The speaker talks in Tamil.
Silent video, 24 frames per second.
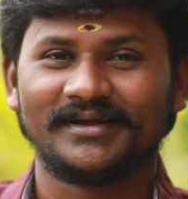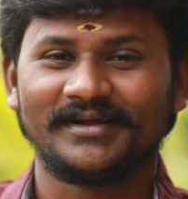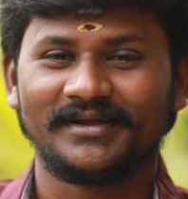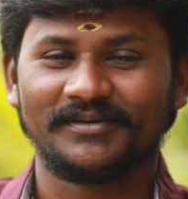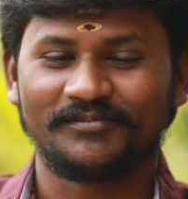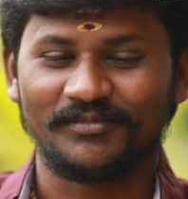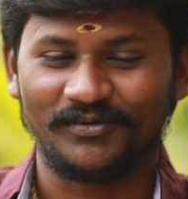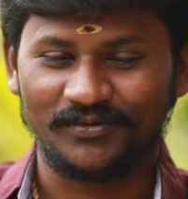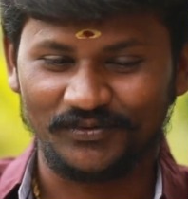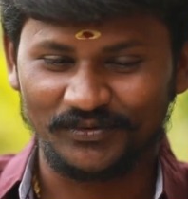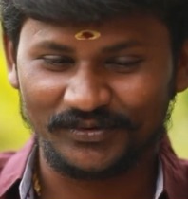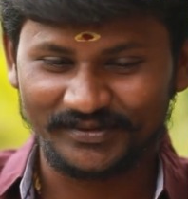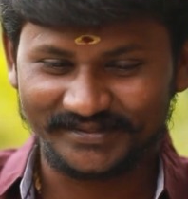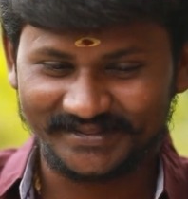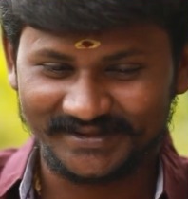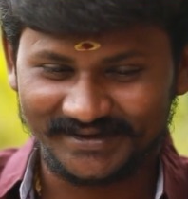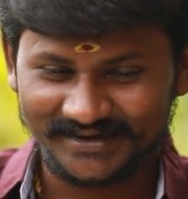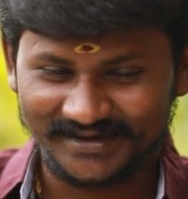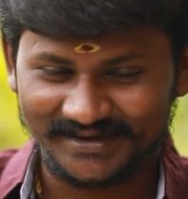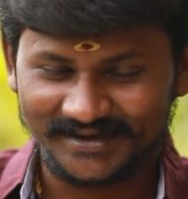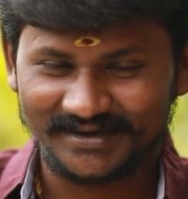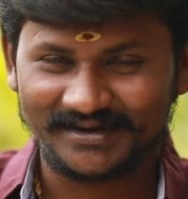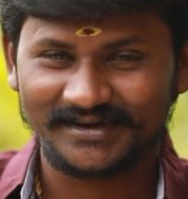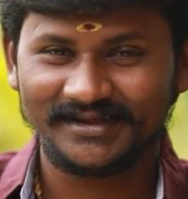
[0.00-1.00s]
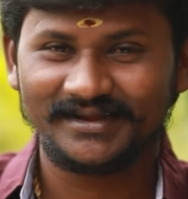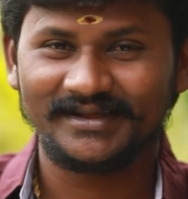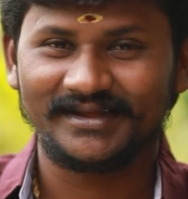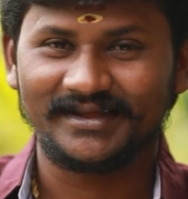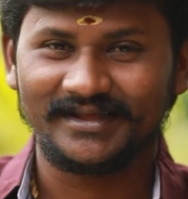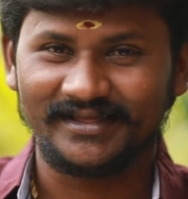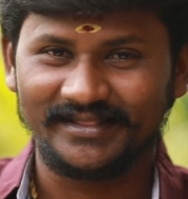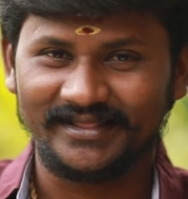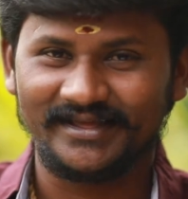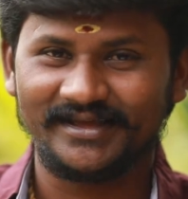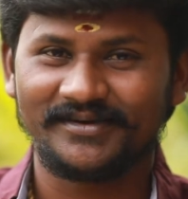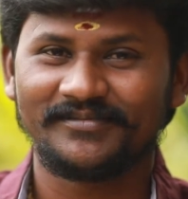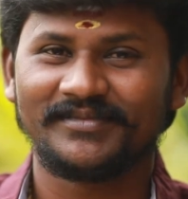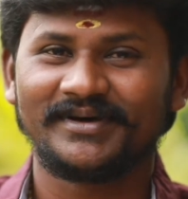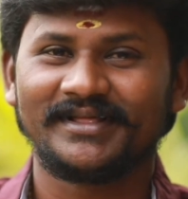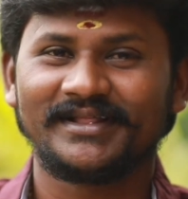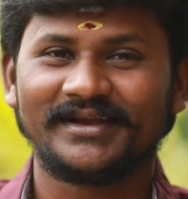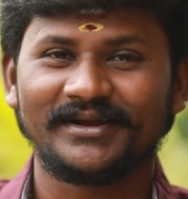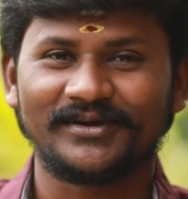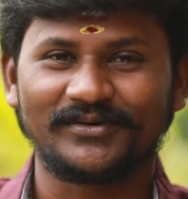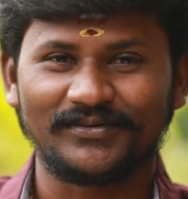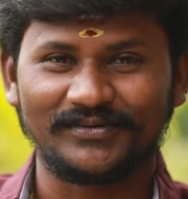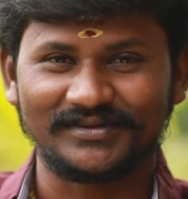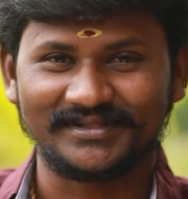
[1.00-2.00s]
இப்போ கொடுத்துருக்காரு இதே
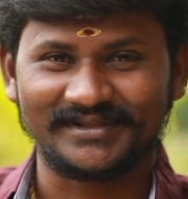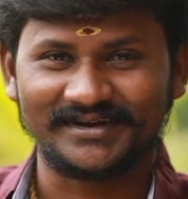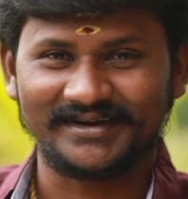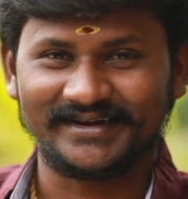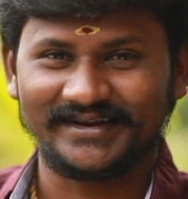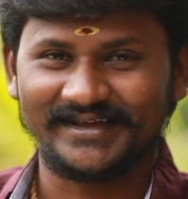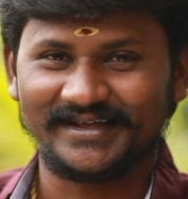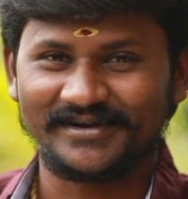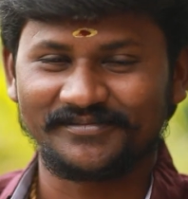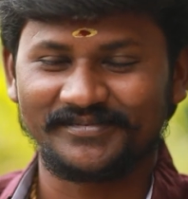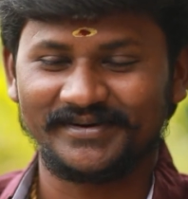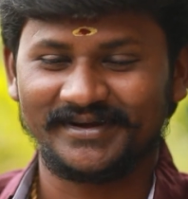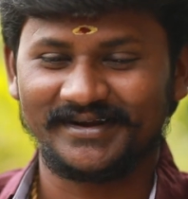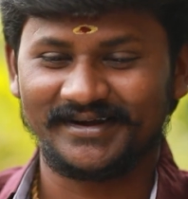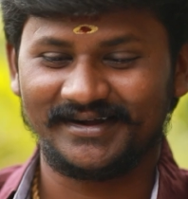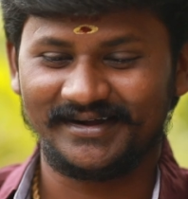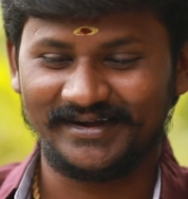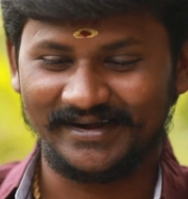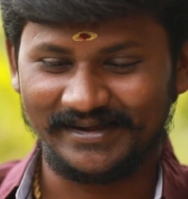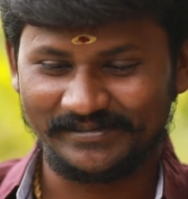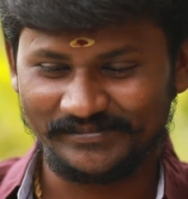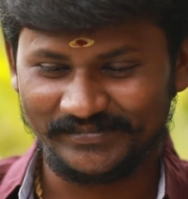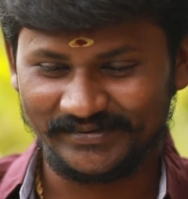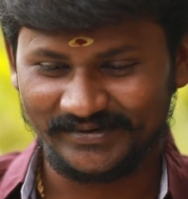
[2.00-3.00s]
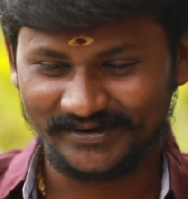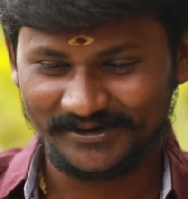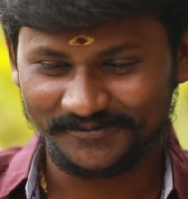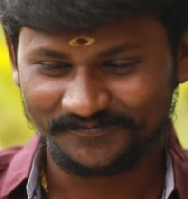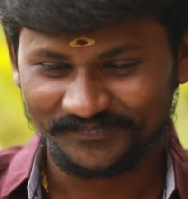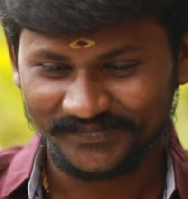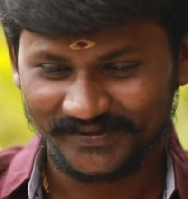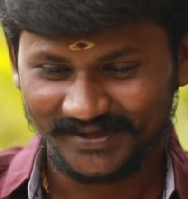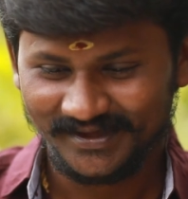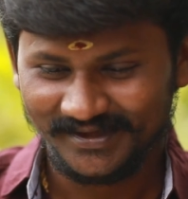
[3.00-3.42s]
மாதிரி கொடுத்துக்கிட்டே இருப்பாருன்னு நம்புகிறேன்